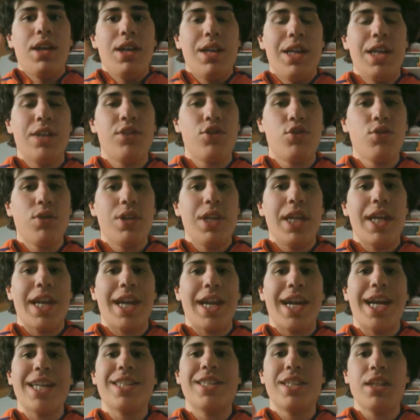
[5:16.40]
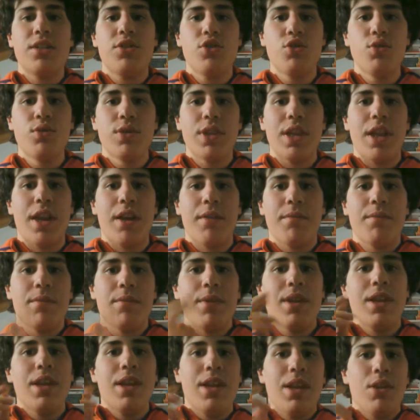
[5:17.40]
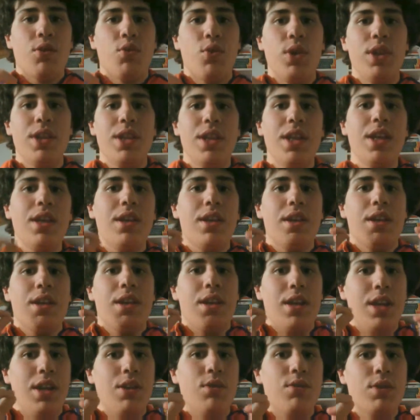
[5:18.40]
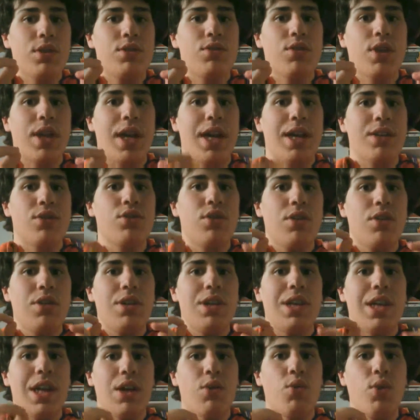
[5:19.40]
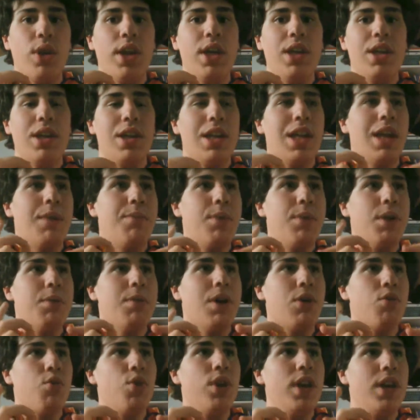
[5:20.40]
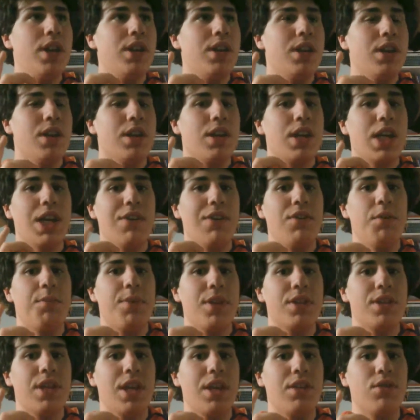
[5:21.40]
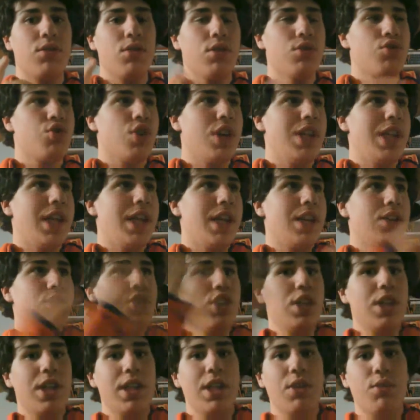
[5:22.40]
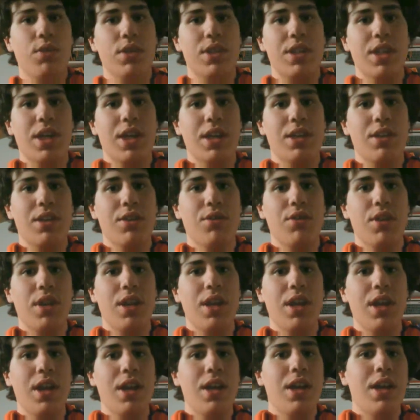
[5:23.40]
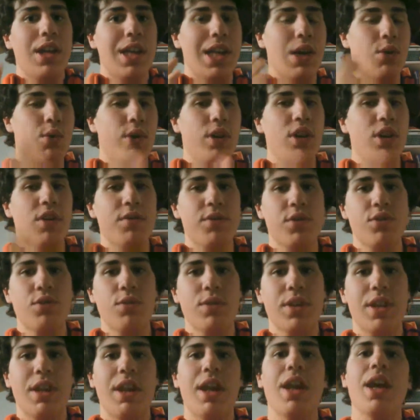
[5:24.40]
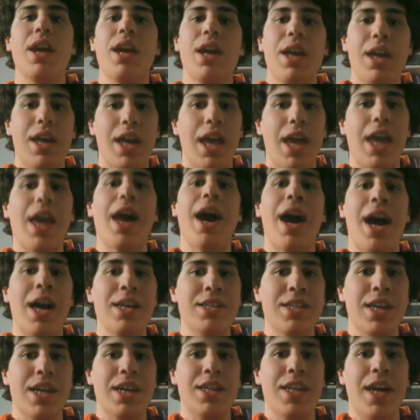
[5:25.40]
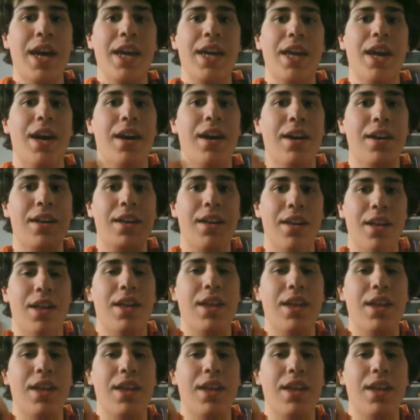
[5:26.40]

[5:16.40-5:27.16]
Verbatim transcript: Le, le ragazze zundere. Quindi, in questo caso, la, queen, la, prima queen che vi presento, cioè la regina di questa categoria, la queen of zundere, è Isaac Taiga,